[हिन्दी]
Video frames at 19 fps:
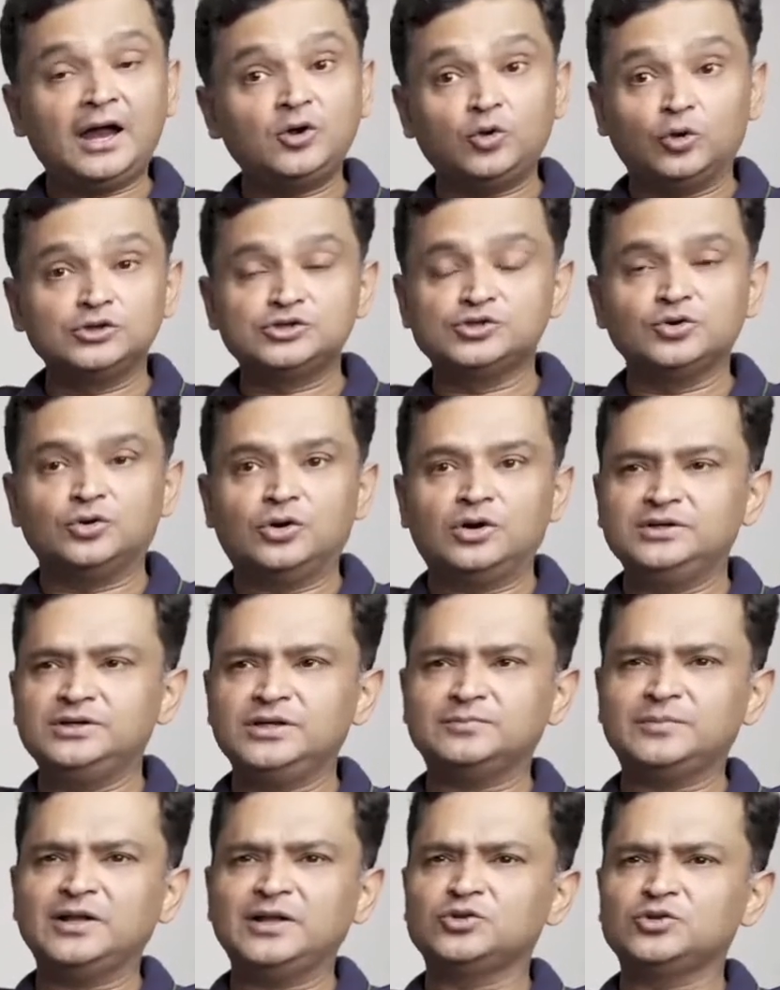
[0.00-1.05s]
एंड ऑल्सो
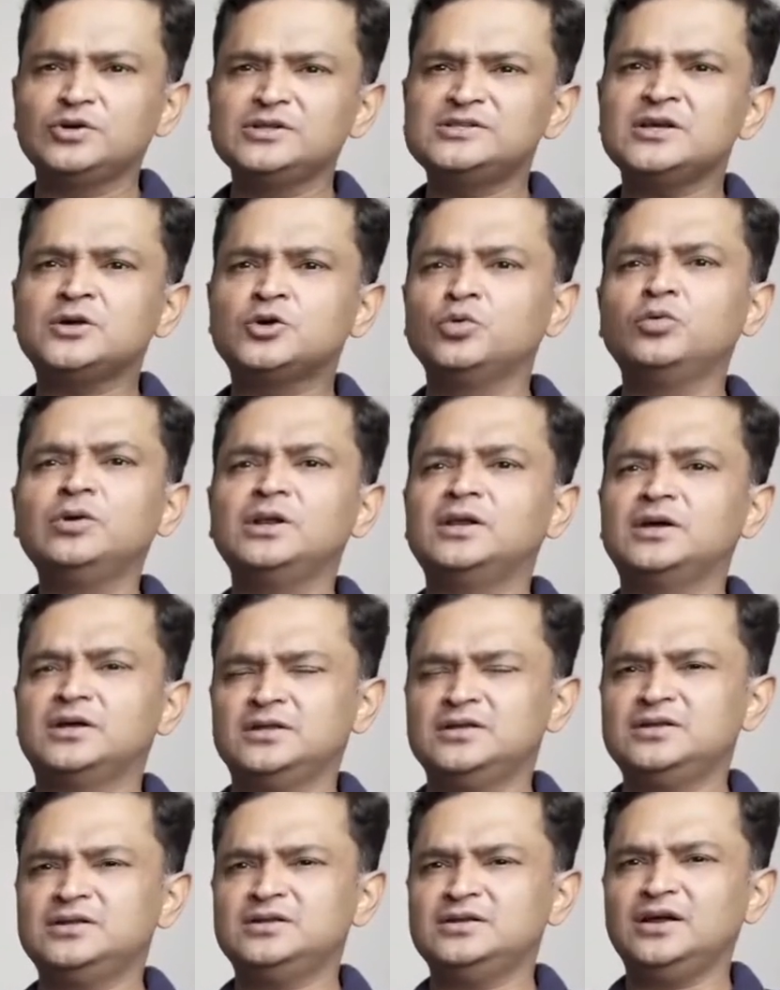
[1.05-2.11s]
ये बात थोड़ी सी क्रूअल
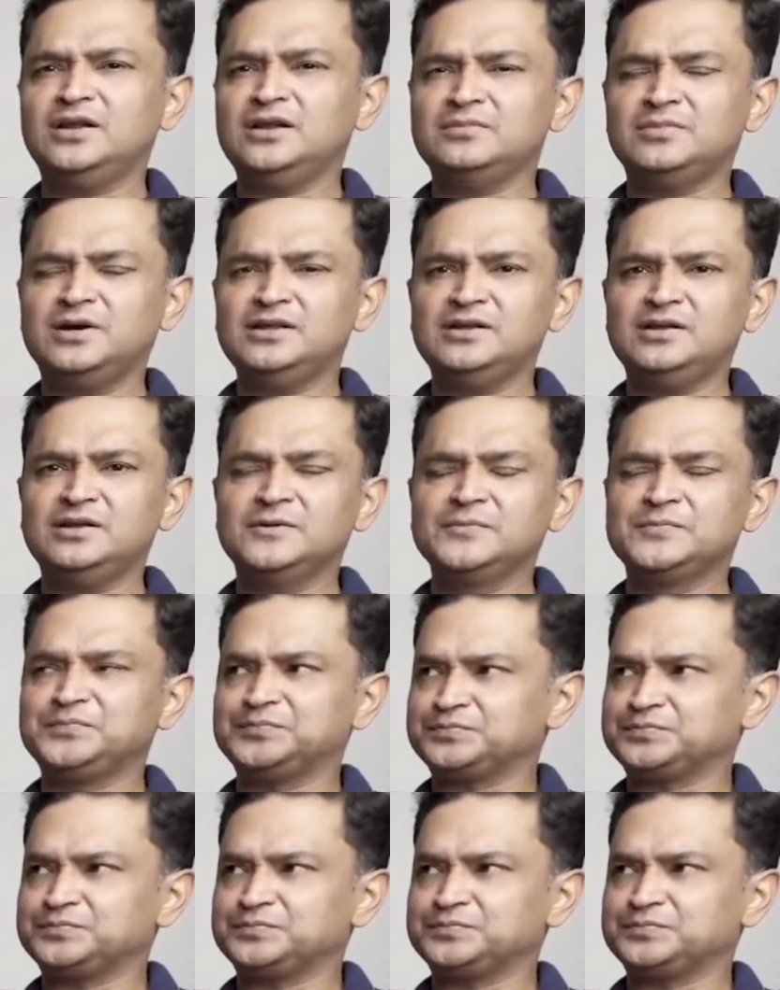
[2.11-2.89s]
लगी कि यार ये बड़ी